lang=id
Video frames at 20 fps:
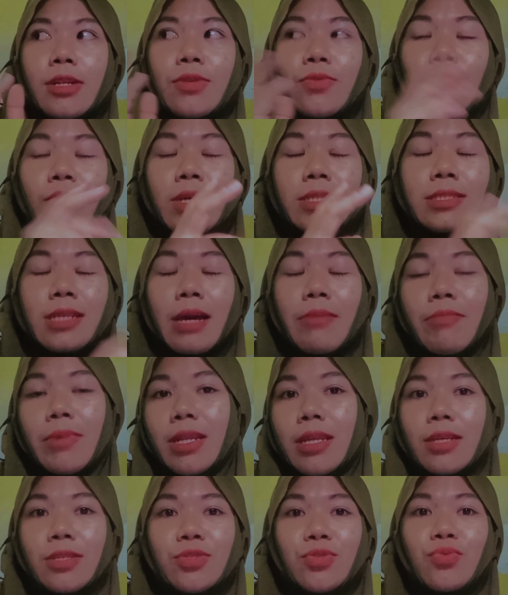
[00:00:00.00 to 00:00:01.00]
luas
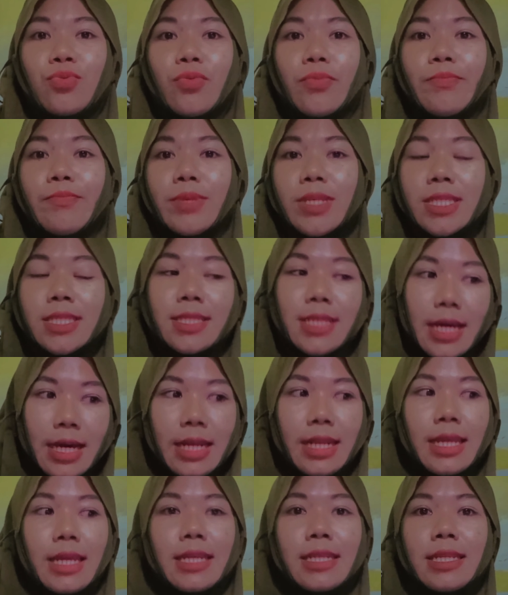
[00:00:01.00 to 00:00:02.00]
kamar yang cukup
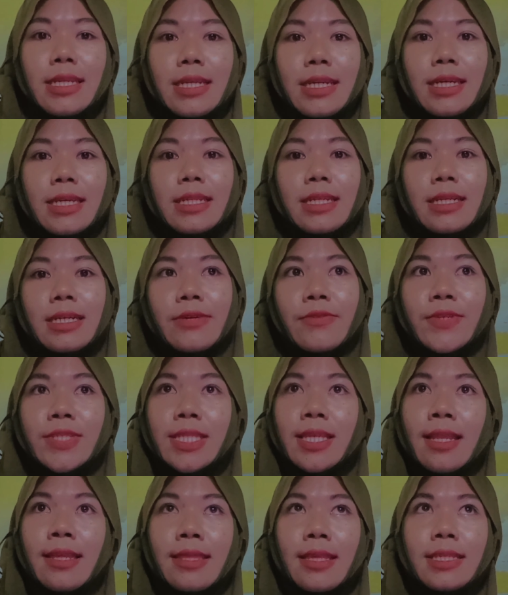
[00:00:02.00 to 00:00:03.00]
besar ya dengan
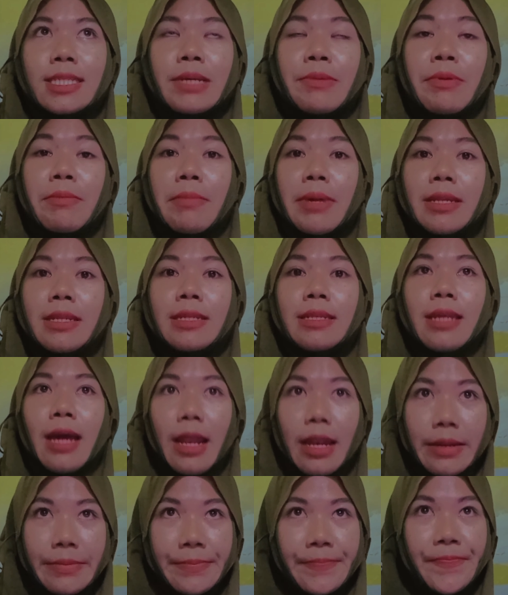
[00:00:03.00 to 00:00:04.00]
fasilitas kamar mandi
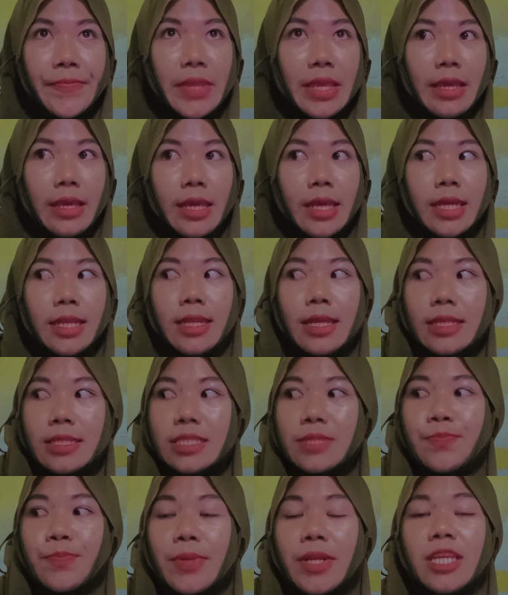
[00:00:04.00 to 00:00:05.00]
dalam dan
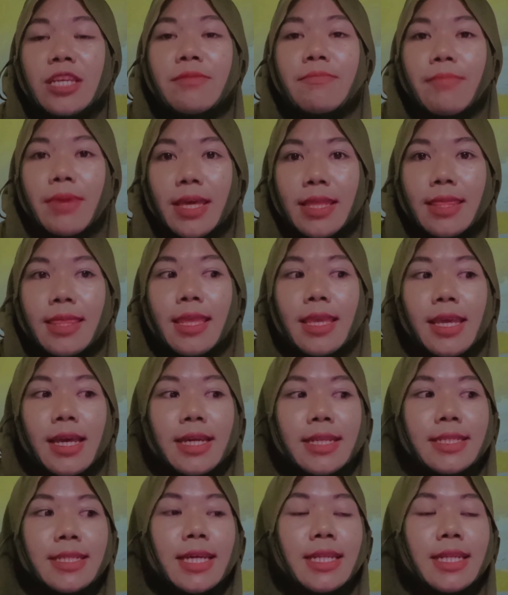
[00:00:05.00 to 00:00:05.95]
spring bed ya